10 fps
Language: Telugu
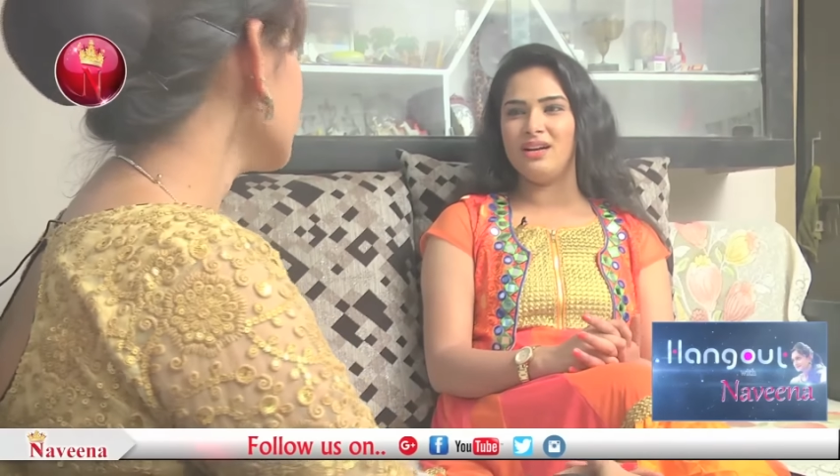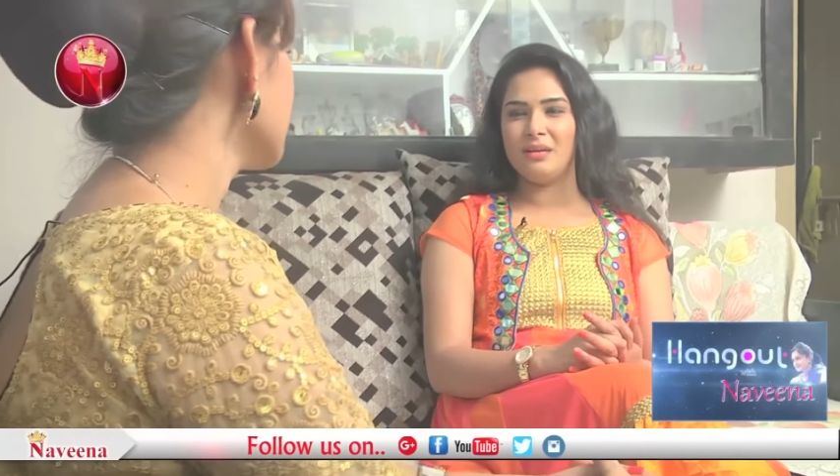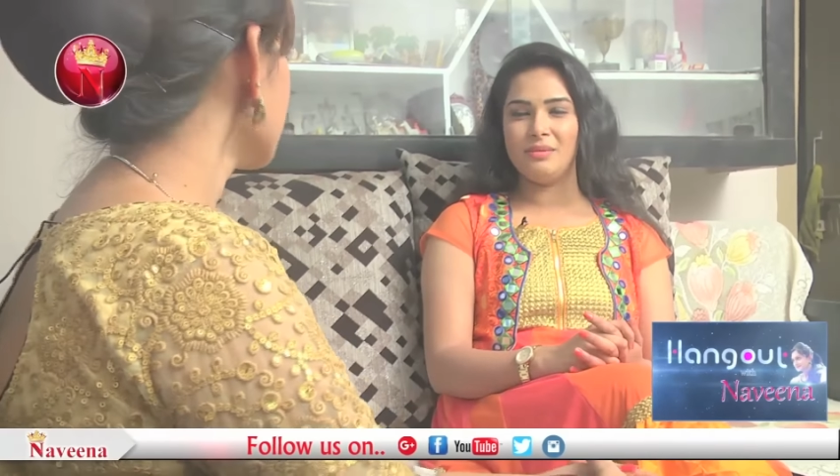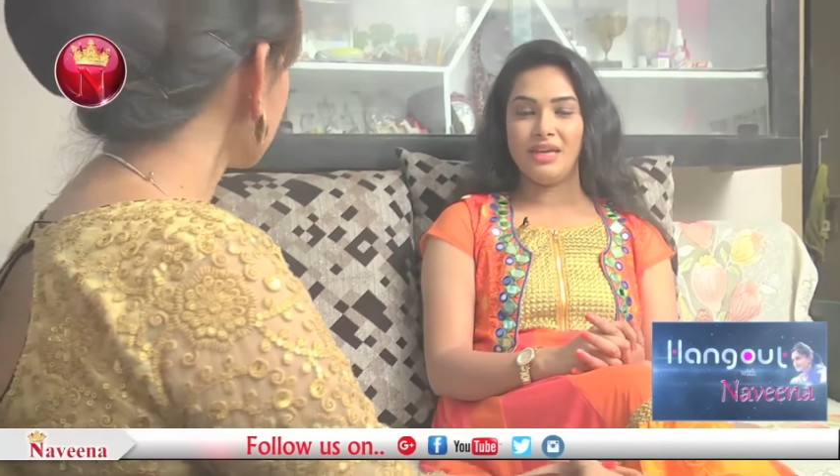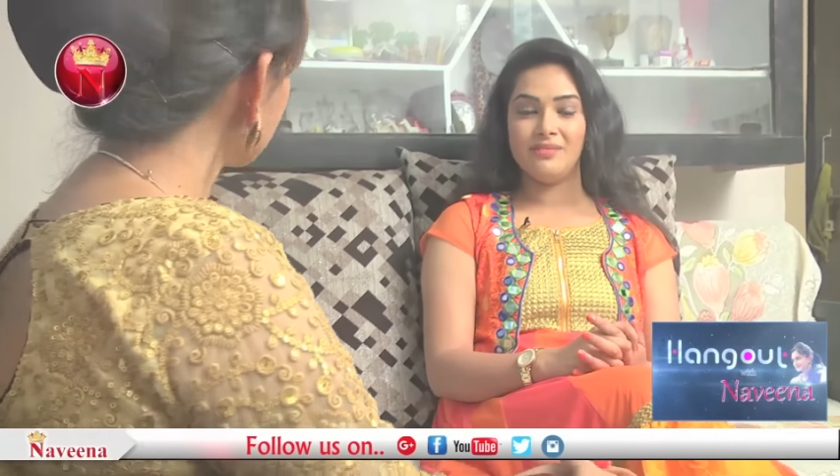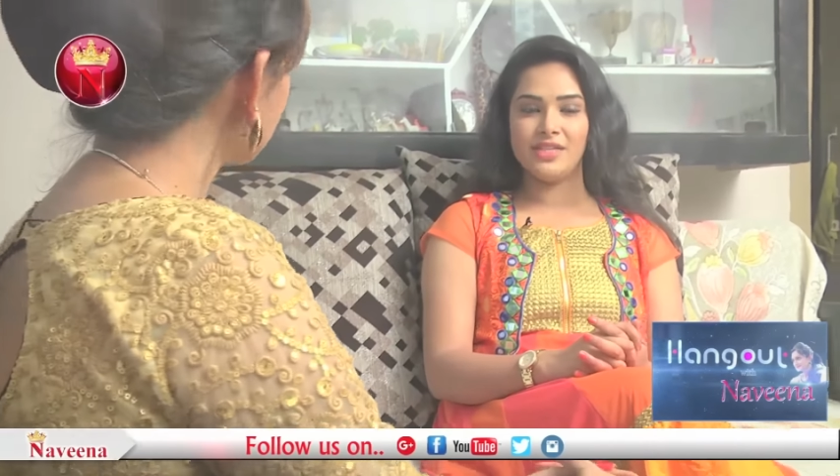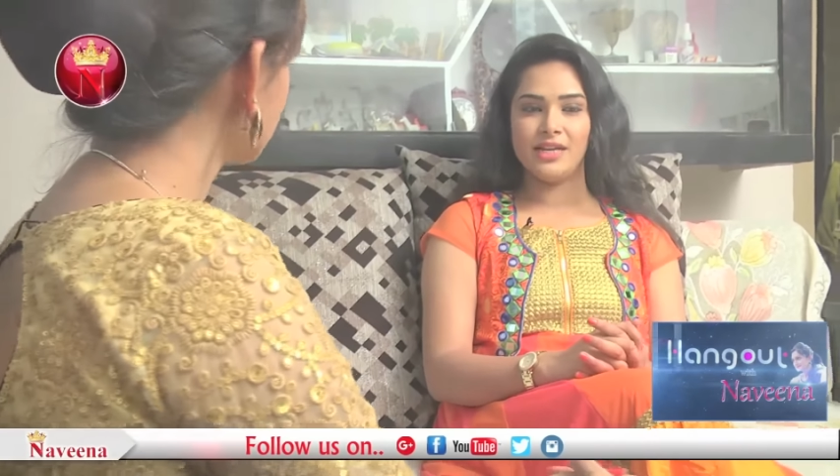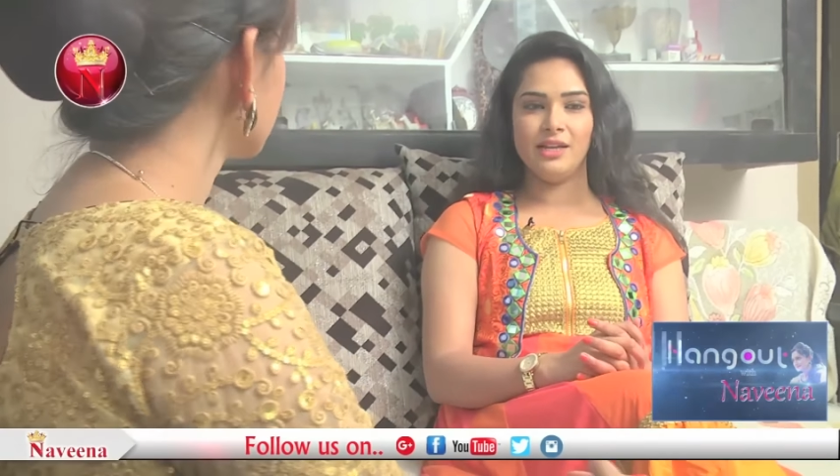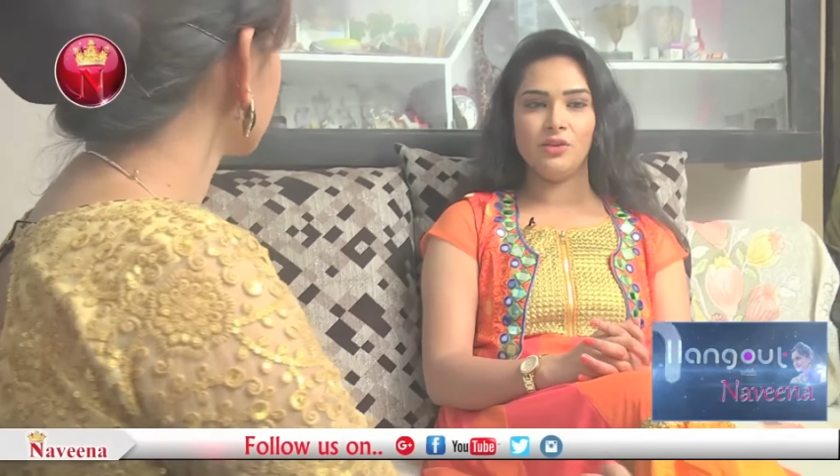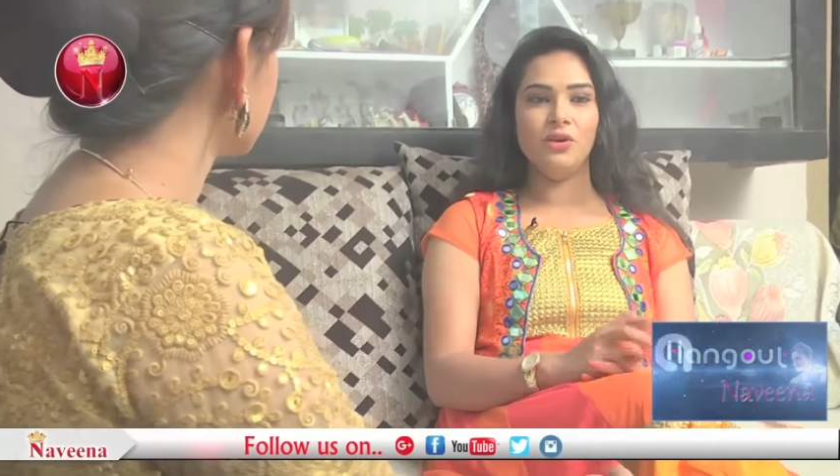అట్లా బిహేవ్
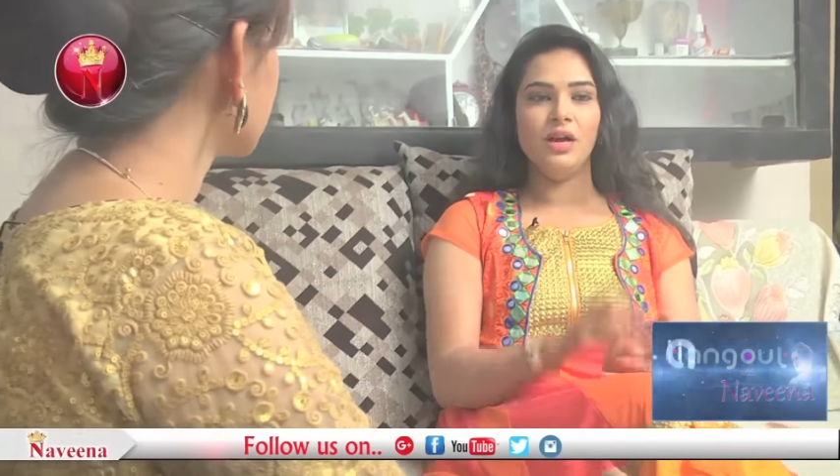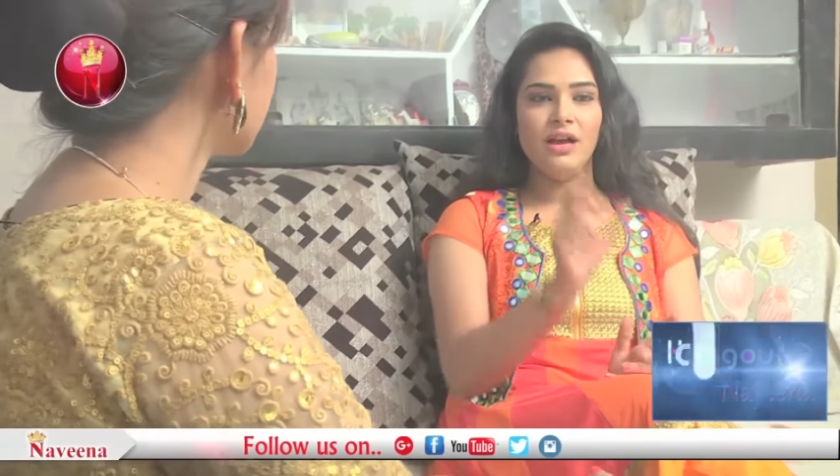చేయలేను